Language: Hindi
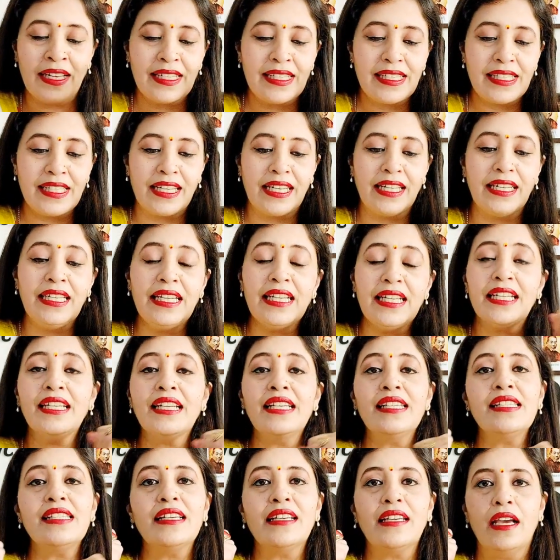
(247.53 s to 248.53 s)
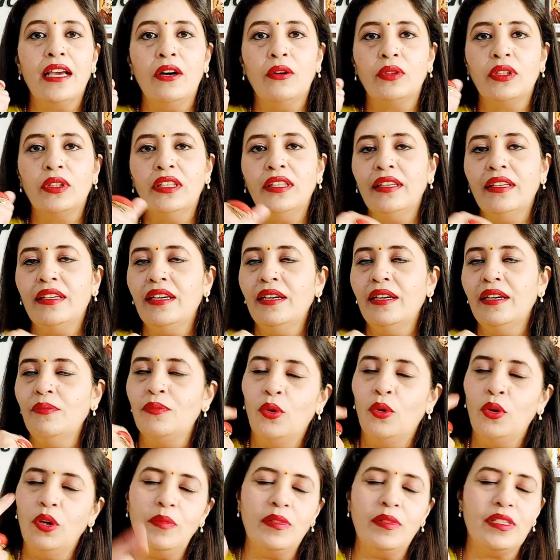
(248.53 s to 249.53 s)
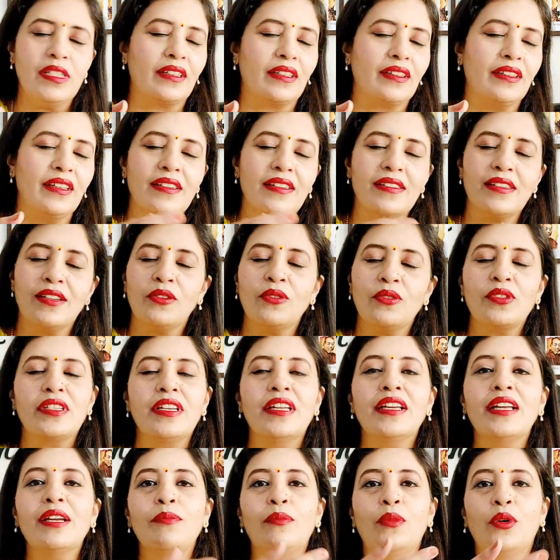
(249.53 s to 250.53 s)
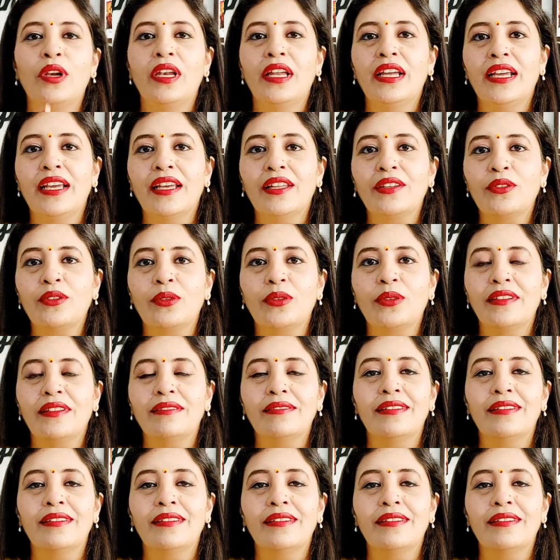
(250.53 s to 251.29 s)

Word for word: ठीक है लिखने से क्या होता है देखिए हम बोल भी सकते हैं ऐसा कुछ नहीं कि बोलेंगे तो